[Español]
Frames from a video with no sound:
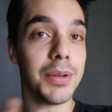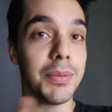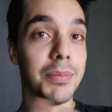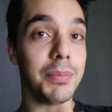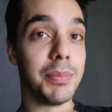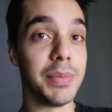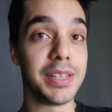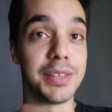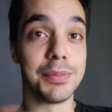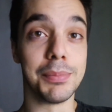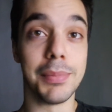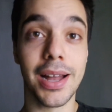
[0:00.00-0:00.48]

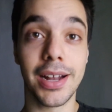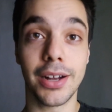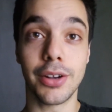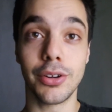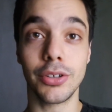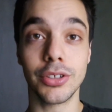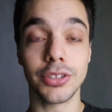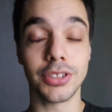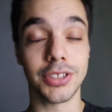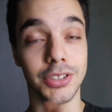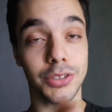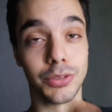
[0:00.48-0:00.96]
Mis
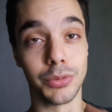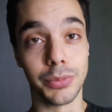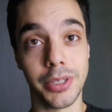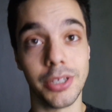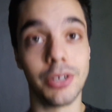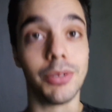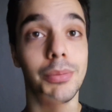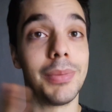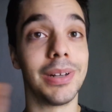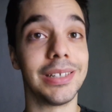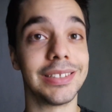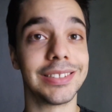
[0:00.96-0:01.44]
macros
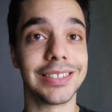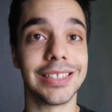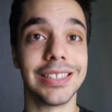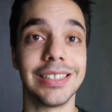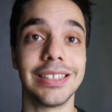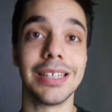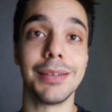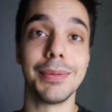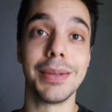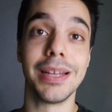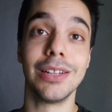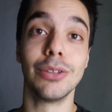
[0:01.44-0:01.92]
estuvieron
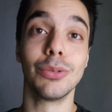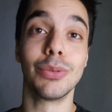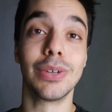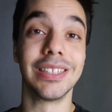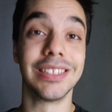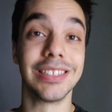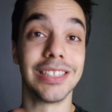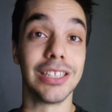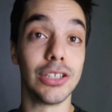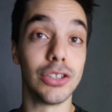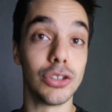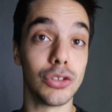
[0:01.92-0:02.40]
bastante bien
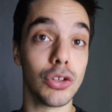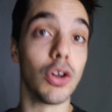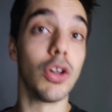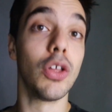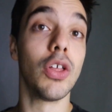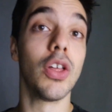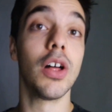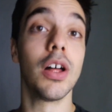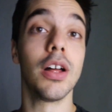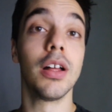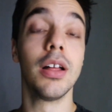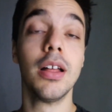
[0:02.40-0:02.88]
durante
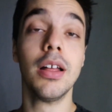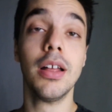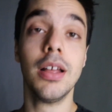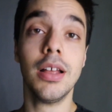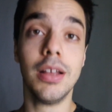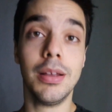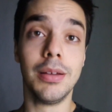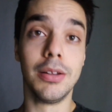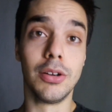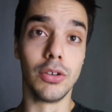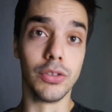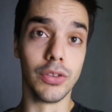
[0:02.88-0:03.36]
todos
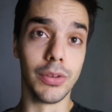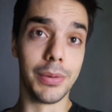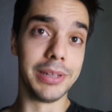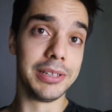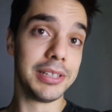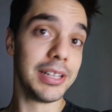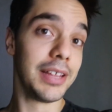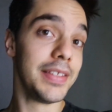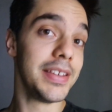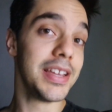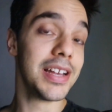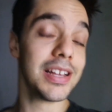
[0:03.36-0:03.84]
los
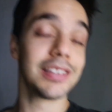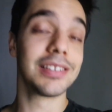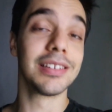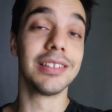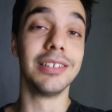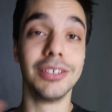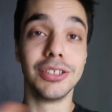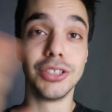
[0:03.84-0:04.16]
90 días.